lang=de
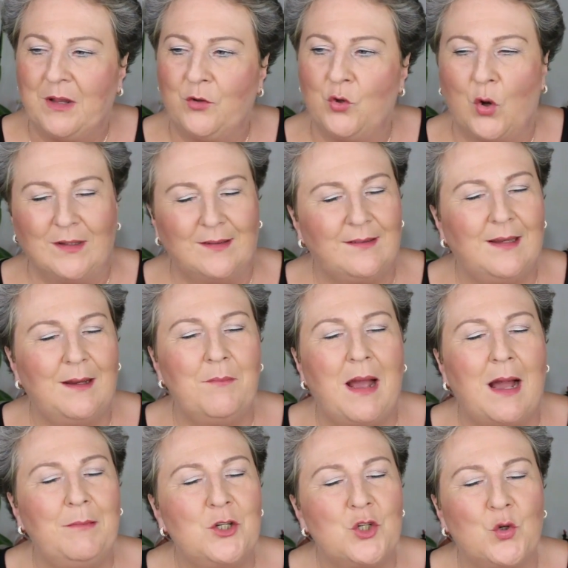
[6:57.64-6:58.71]
Trotzdem
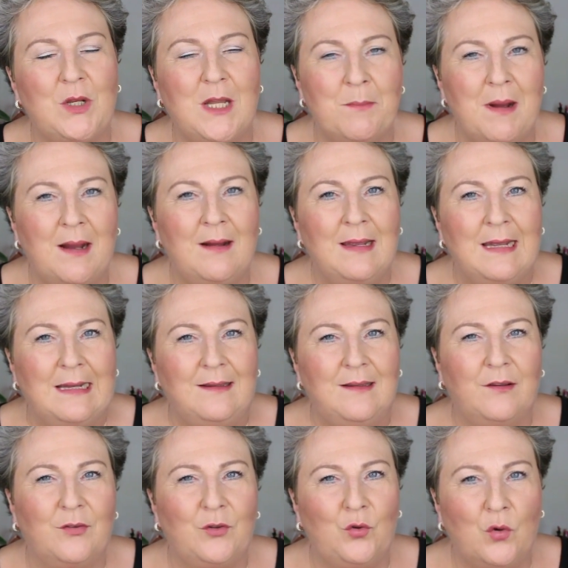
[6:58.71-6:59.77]
habe ich schon immer
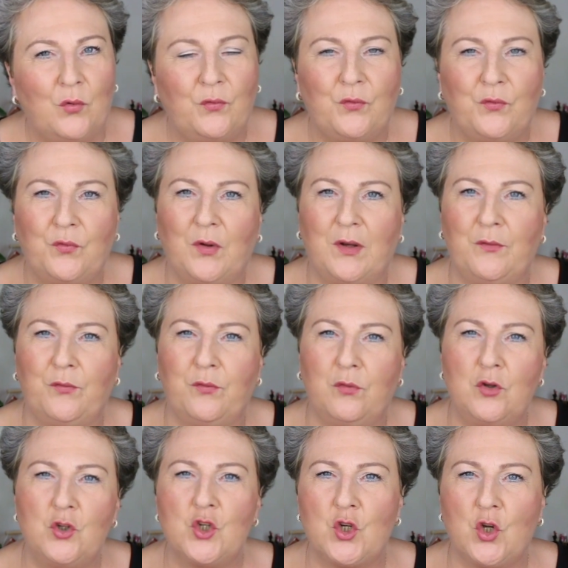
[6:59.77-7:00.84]
diesen Duft von
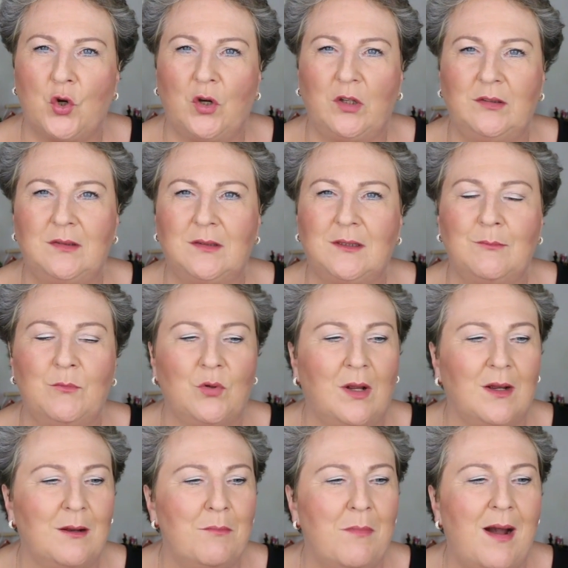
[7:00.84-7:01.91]
frisch geröstetem oder
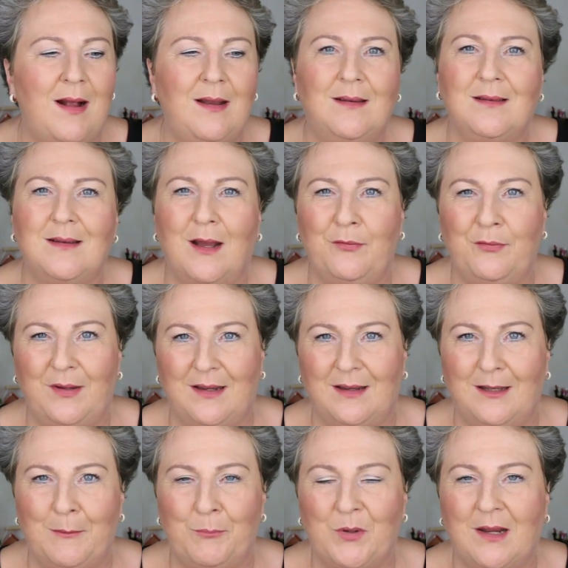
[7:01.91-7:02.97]
gemahlenem Kaffee
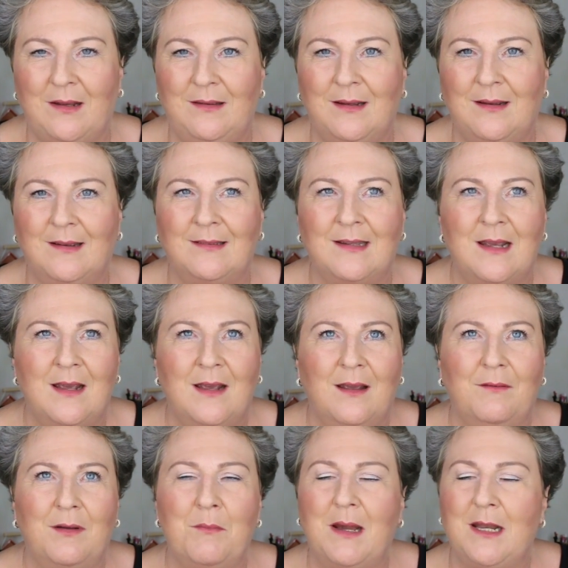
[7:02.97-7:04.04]
geliebt. Kennt ihr das?
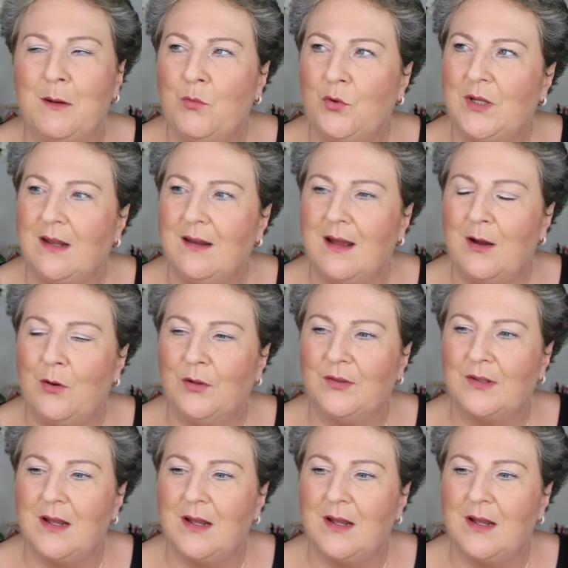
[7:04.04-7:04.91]
Wenn meine Mutter nach Hause